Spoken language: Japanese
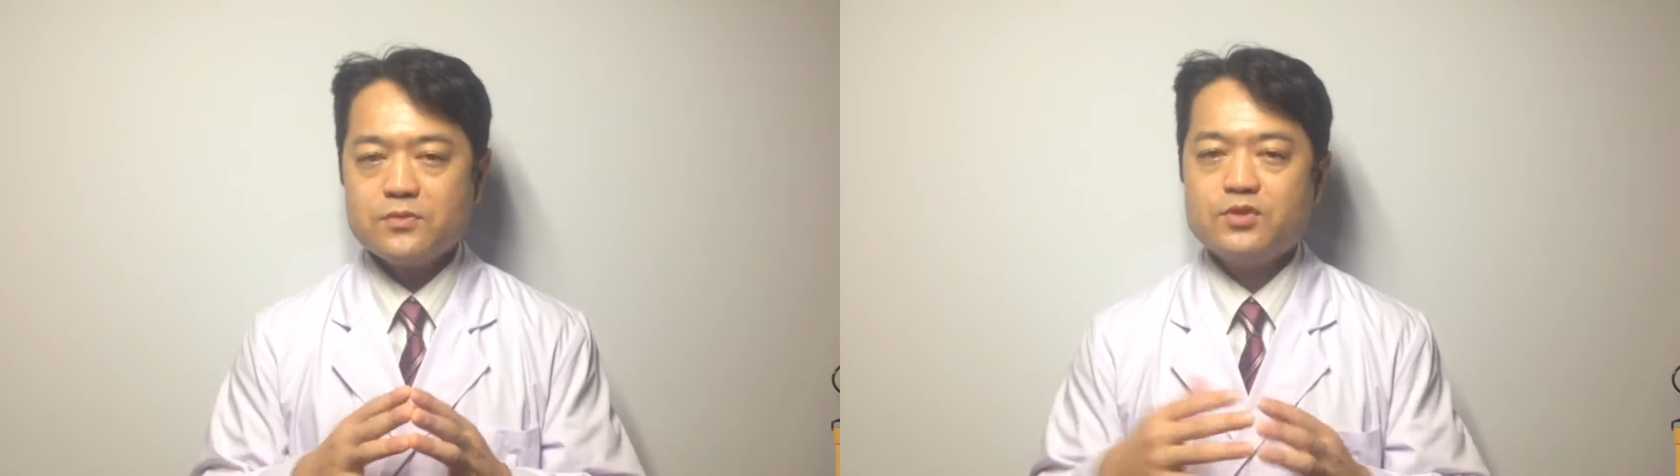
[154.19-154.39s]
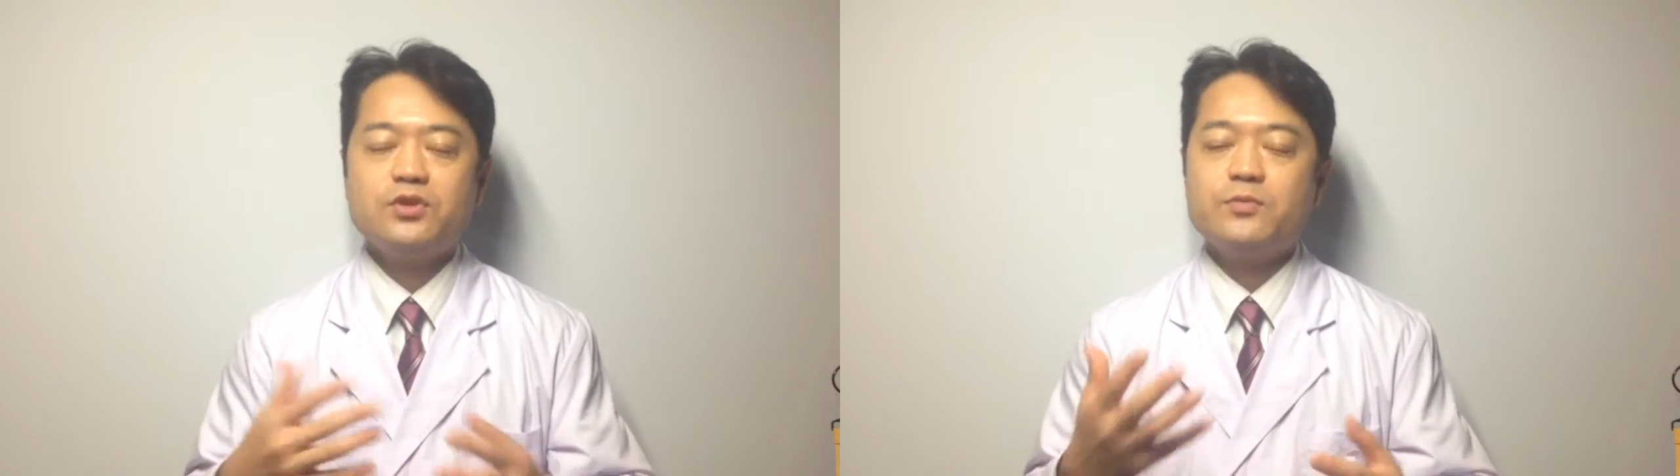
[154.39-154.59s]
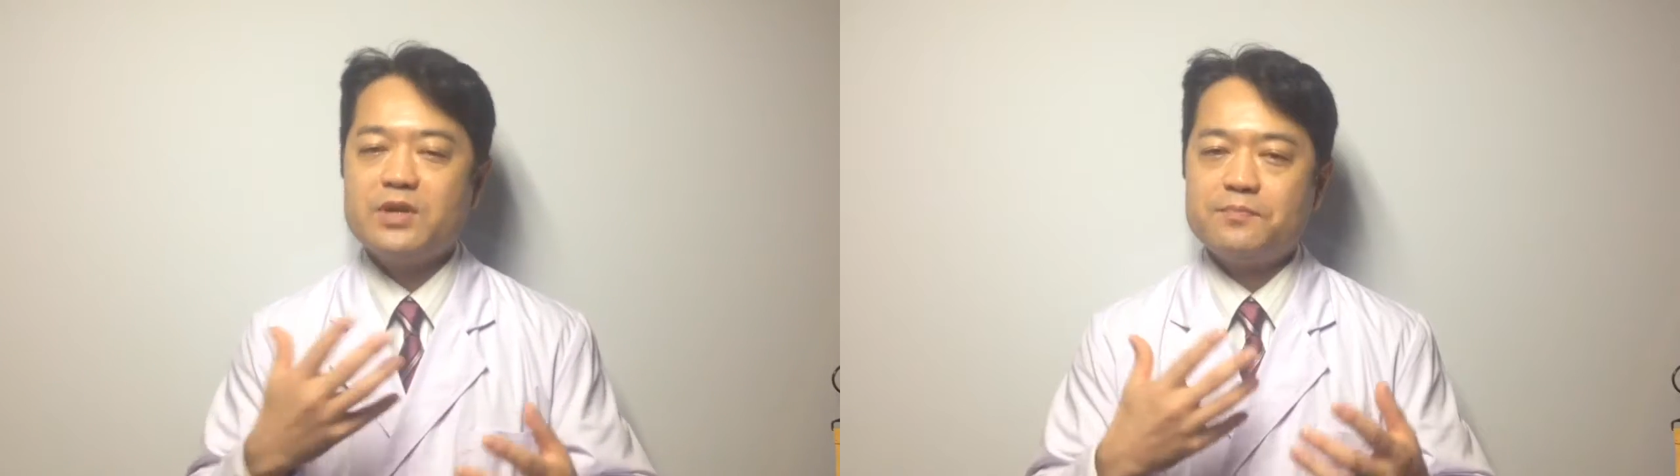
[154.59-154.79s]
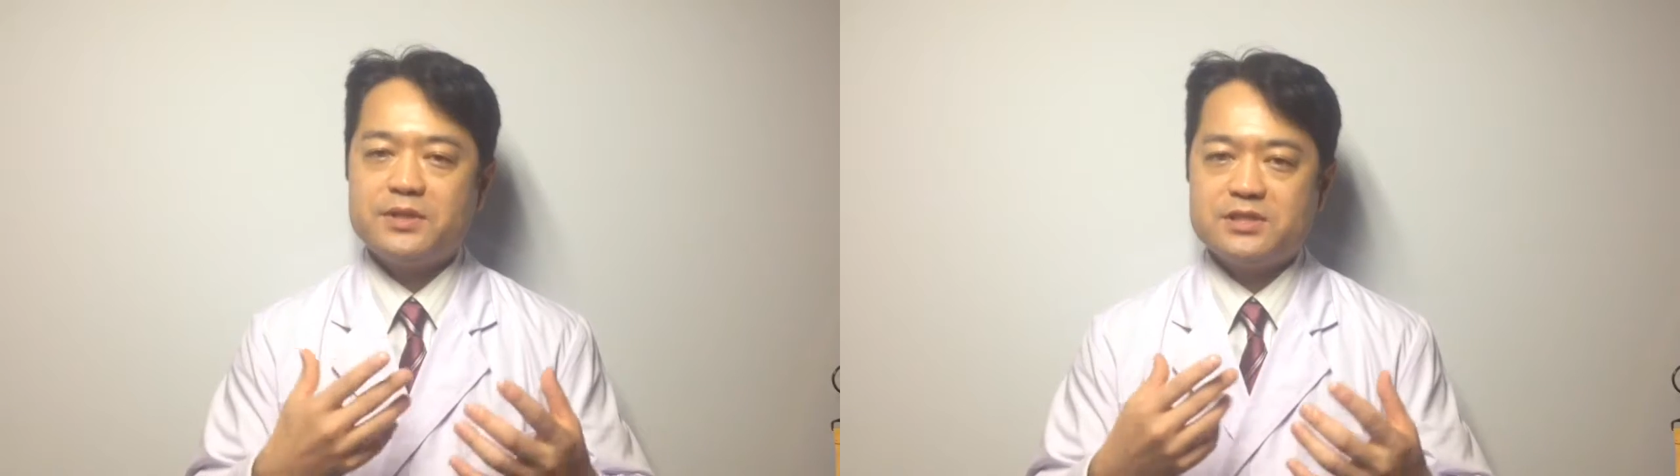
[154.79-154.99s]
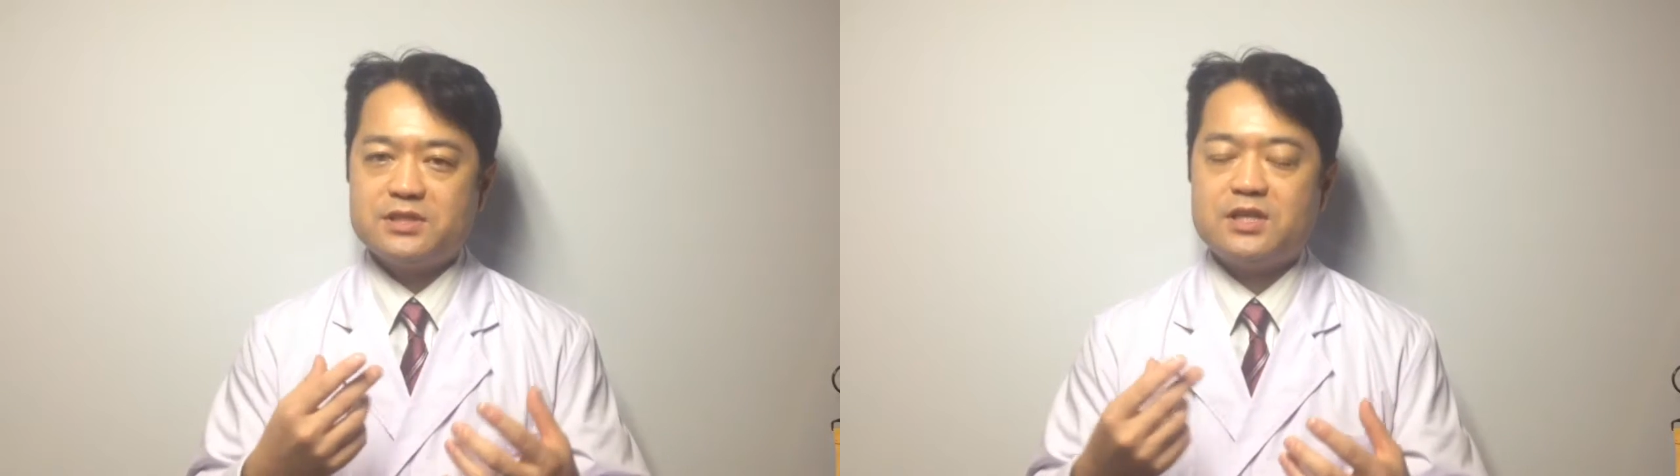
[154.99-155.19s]
それでもやっ
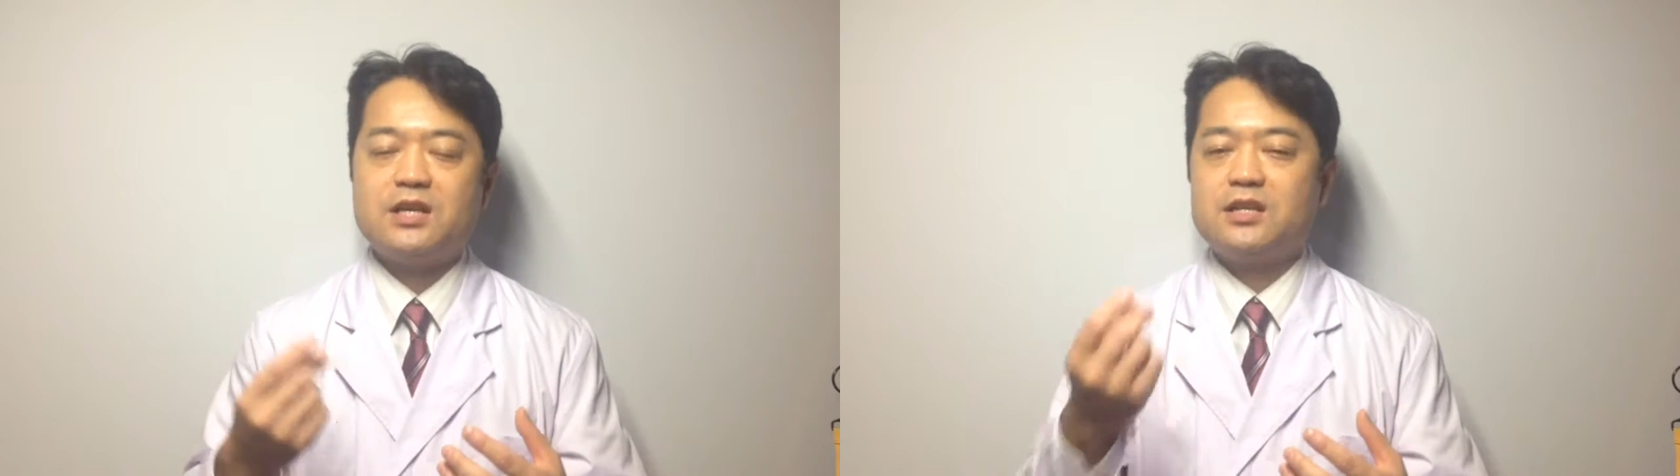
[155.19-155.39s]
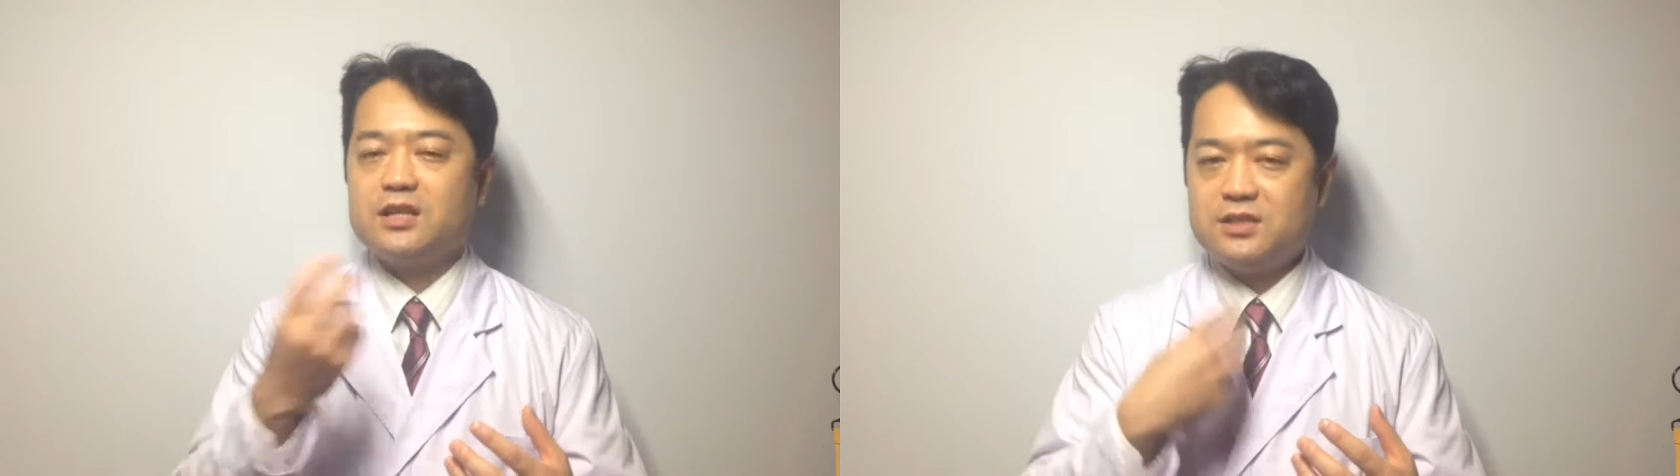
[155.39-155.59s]
ぱし体